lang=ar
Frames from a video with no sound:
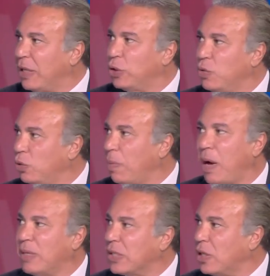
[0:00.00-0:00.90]
20 وده ب
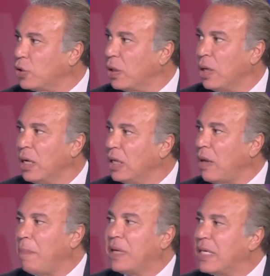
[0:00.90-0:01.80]
15
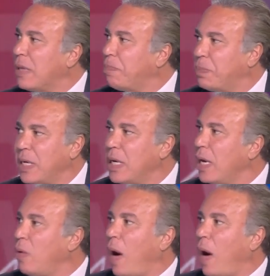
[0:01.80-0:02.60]
طب لي ايه أوه.